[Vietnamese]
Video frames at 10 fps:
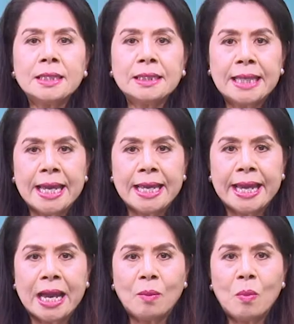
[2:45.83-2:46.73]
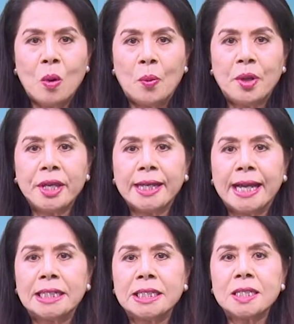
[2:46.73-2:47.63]
Thầy giảng một khía
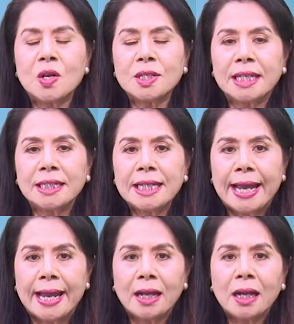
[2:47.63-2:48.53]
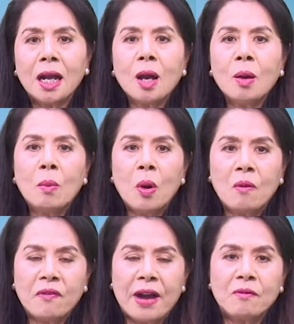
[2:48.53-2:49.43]
cạnh so sánh khác.
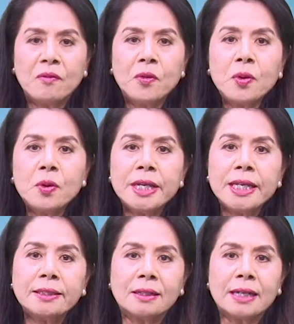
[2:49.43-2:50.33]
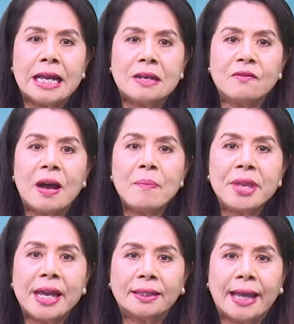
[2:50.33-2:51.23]
Một phàm phu khi thực hành
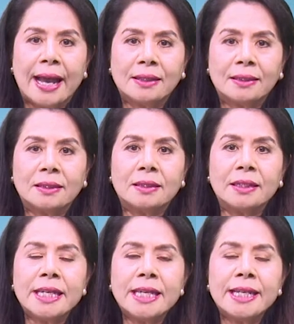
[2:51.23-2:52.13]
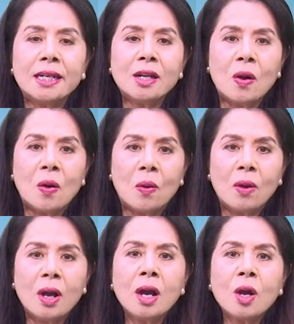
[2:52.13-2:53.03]
Pháp nhãn tạng từ nghi đến ngộ,
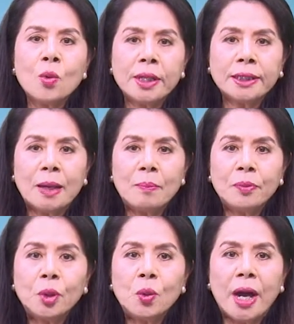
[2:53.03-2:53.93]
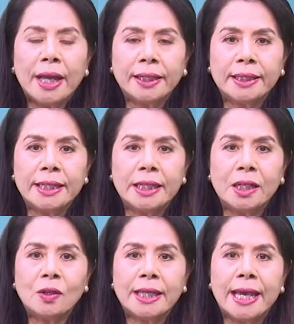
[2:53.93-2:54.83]
quyết tâm tu hành,
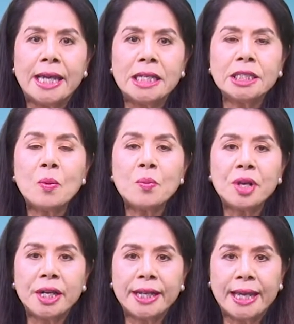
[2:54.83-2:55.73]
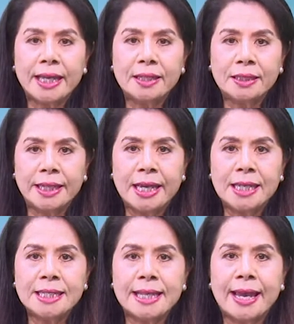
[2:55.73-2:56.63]
thì có thể trong đời này người
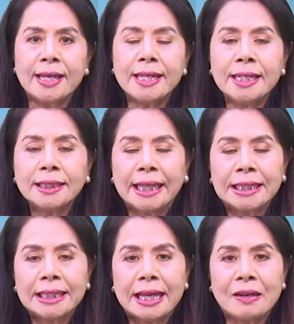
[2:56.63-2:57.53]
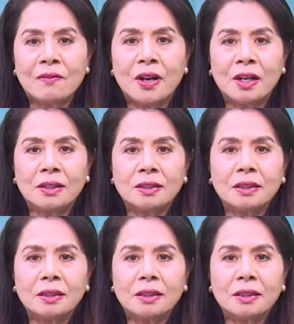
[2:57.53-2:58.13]
ấy sẽ kiến tánh thành Phật.